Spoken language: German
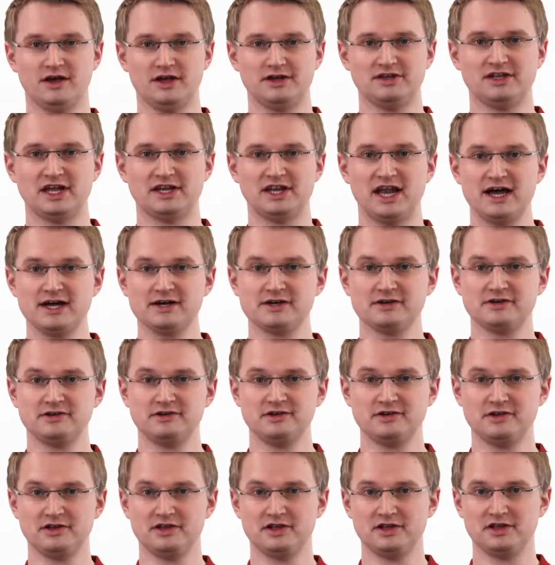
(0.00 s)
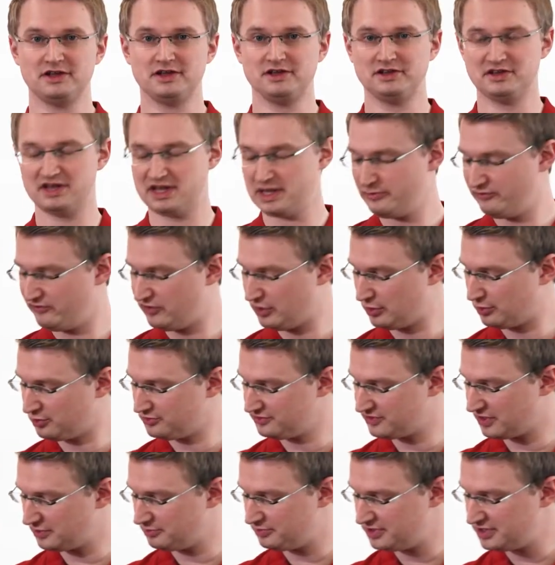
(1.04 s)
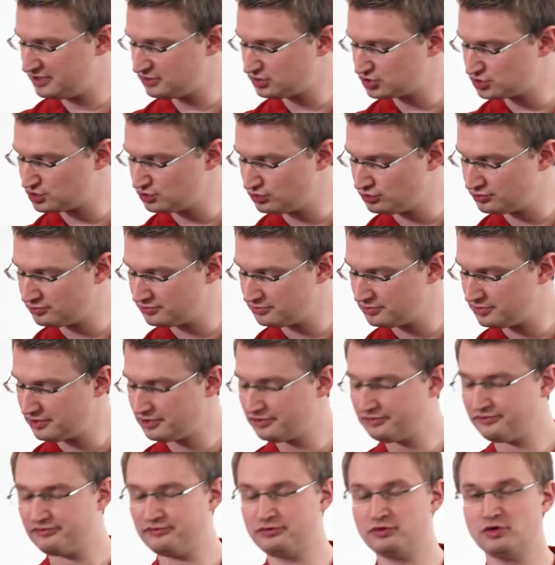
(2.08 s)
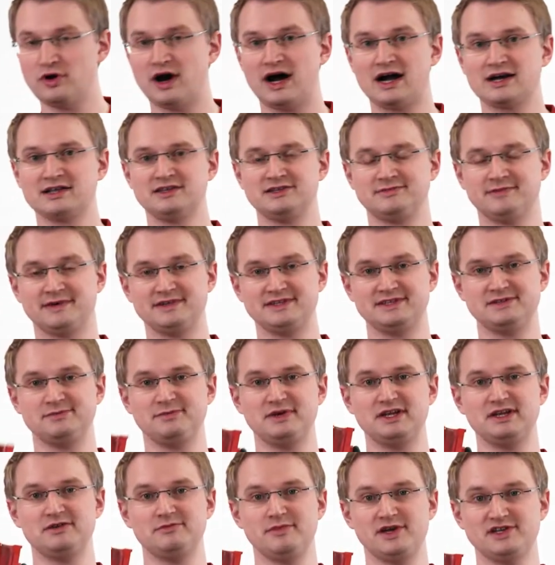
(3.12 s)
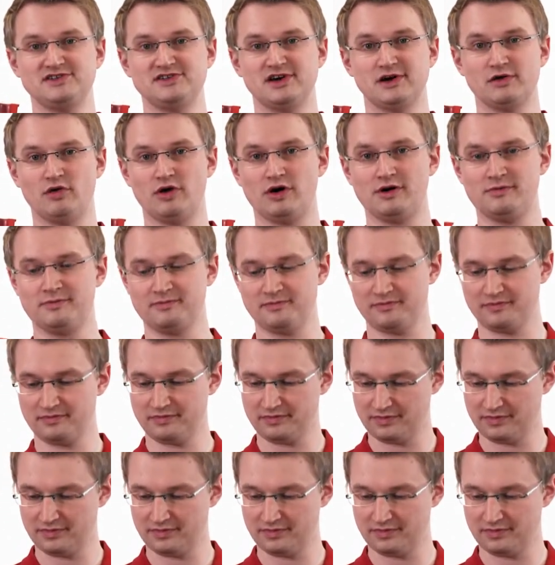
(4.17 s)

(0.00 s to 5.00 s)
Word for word: Danach nehmen wir unseren Biegeschuh für 28 mm Rohr